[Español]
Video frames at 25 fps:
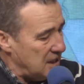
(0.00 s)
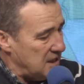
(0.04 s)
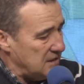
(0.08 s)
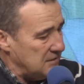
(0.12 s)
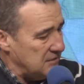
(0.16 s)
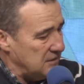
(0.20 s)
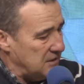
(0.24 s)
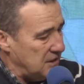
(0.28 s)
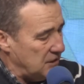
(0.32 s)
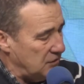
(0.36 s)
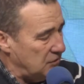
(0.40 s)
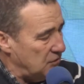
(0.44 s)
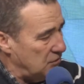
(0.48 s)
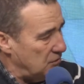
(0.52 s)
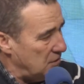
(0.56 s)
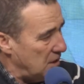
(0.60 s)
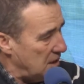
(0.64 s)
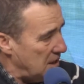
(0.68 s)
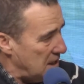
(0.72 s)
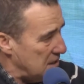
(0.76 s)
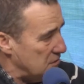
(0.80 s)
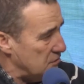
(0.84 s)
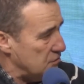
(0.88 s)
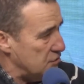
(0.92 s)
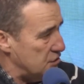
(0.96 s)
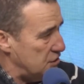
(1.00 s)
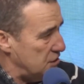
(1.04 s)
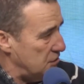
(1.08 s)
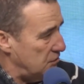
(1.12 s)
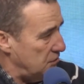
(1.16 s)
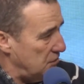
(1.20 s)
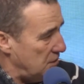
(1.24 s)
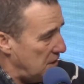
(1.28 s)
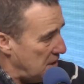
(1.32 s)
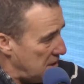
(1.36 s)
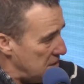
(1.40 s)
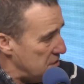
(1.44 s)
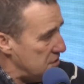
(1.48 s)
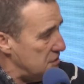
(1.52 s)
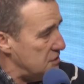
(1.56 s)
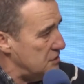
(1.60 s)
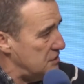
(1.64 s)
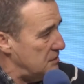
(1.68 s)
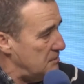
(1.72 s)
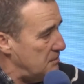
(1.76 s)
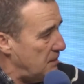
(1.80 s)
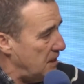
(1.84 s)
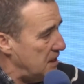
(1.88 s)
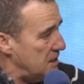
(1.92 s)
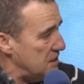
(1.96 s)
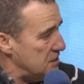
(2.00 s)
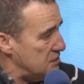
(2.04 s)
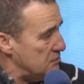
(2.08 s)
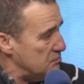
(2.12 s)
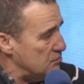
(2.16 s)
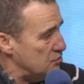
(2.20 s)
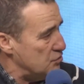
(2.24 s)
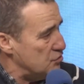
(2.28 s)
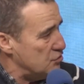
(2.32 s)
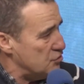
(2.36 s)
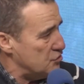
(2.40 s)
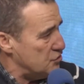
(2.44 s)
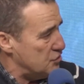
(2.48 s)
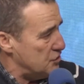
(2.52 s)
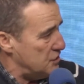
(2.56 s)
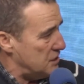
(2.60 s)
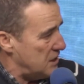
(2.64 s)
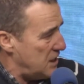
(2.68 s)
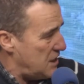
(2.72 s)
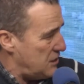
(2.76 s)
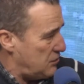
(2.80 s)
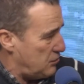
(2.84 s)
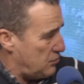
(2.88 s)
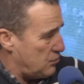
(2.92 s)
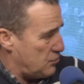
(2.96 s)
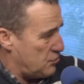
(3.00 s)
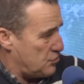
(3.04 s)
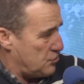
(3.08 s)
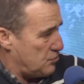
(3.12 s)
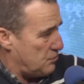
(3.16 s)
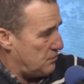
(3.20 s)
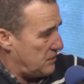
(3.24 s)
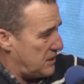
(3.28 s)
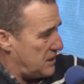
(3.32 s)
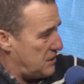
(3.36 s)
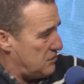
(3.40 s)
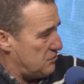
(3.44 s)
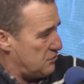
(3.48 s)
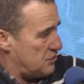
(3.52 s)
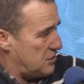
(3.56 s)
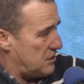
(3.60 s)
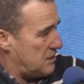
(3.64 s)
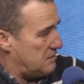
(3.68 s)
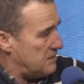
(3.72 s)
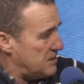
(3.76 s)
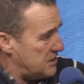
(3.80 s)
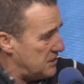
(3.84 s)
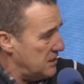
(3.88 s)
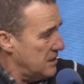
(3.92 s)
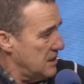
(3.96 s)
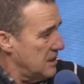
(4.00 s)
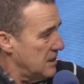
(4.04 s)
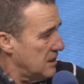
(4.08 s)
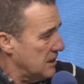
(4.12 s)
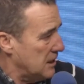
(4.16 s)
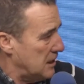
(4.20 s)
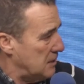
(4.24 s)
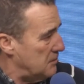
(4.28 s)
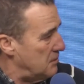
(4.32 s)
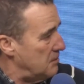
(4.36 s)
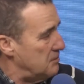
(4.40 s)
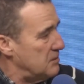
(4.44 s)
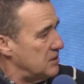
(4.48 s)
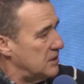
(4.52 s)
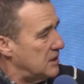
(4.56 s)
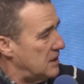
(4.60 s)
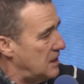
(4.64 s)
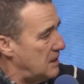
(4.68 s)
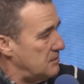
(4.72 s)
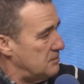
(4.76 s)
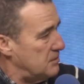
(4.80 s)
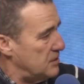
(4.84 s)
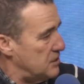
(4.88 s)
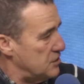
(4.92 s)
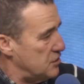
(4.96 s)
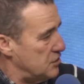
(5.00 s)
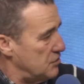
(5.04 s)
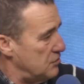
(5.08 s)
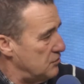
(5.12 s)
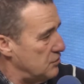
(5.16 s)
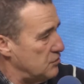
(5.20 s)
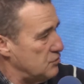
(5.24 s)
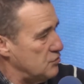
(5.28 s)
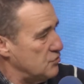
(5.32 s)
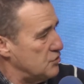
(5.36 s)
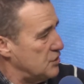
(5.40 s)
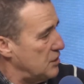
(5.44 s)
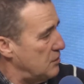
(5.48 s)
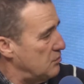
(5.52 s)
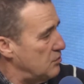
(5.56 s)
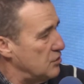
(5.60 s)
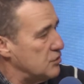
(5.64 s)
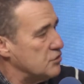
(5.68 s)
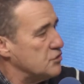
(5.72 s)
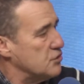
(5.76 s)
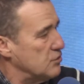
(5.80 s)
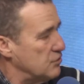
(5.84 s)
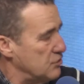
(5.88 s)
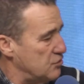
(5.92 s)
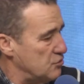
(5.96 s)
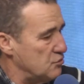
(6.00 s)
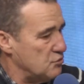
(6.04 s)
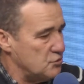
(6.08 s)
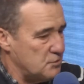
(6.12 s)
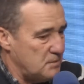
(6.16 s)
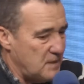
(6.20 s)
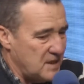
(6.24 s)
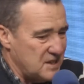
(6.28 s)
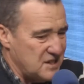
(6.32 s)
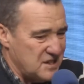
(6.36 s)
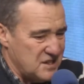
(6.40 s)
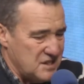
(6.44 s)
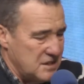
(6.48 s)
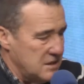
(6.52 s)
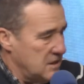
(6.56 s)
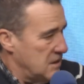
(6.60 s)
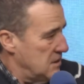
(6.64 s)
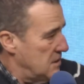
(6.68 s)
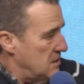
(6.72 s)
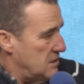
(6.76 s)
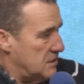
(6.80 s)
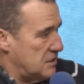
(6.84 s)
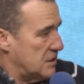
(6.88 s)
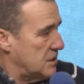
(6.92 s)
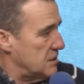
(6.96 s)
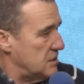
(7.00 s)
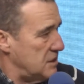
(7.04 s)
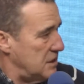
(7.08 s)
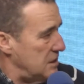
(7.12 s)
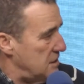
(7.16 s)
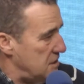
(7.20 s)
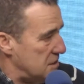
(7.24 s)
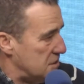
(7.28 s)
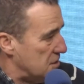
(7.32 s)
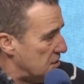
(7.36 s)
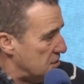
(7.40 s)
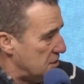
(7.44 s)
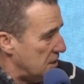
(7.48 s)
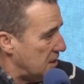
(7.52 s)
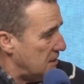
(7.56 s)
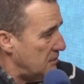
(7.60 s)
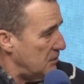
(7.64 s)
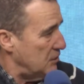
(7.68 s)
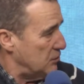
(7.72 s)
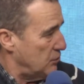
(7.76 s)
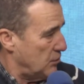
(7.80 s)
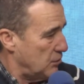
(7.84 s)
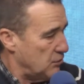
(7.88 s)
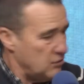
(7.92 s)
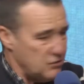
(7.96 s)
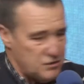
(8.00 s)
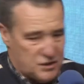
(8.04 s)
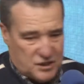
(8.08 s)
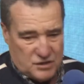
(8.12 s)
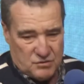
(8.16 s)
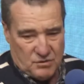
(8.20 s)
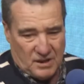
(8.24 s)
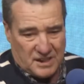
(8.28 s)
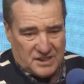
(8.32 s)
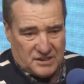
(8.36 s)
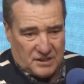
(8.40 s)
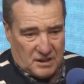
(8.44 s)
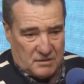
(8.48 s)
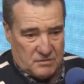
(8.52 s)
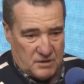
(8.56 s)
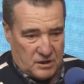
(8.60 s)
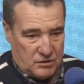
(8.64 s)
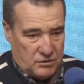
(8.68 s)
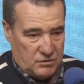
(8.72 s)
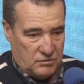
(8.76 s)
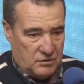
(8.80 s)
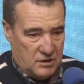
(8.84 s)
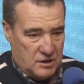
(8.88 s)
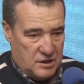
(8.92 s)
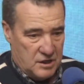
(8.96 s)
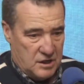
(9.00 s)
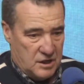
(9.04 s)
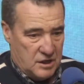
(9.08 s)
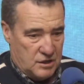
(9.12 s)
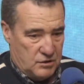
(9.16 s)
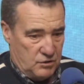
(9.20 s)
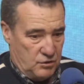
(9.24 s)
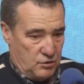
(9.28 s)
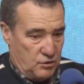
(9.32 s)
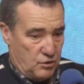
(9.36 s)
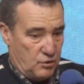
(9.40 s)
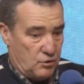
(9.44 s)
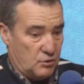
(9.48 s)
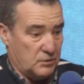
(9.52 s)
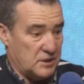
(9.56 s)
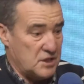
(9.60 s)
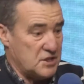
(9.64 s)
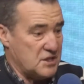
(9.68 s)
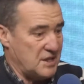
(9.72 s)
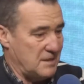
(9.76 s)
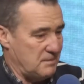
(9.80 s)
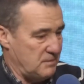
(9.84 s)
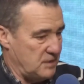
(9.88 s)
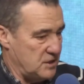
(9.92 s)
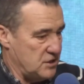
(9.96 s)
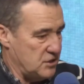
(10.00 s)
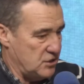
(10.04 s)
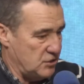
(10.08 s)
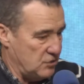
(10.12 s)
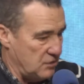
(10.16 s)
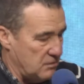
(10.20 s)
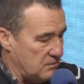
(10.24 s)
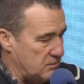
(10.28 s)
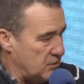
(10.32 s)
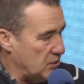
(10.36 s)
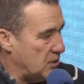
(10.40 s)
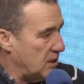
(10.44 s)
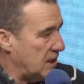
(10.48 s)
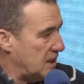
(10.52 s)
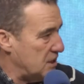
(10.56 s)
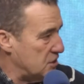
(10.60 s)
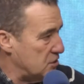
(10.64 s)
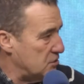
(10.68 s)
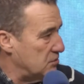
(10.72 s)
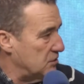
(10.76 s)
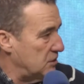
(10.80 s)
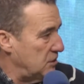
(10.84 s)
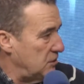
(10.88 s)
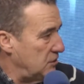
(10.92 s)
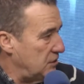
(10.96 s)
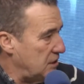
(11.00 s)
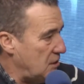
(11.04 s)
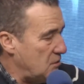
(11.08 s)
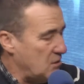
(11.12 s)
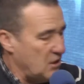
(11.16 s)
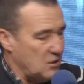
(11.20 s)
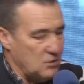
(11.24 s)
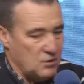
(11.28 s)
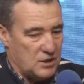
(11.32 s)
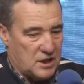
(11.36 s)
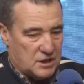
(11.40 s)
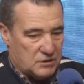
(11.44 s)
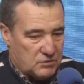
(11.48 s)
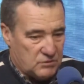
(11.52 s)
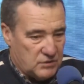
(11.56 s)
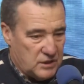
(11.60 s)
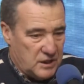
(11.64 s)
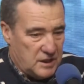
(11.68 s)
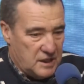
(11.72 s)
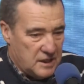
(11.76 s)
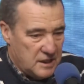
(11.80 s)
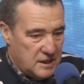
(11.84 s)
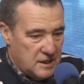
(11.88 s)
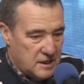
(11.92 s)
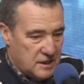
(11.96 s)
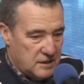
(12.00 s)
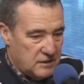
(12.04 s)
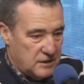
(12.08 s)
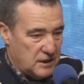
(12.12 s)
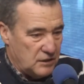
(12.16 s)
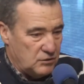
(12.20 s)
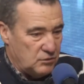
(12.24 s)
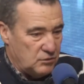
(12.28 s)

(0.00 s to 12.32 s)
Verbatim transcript: de ciudadanos y ciudadanas de este país, muchos nietos, sobrinos y demás, que viven de la pensión de sus abuelos o de sus padres, es que se, es que se acaba todo si no hay trabajo. No cobras la pensión por la que has cotizado a lo largo de, de tu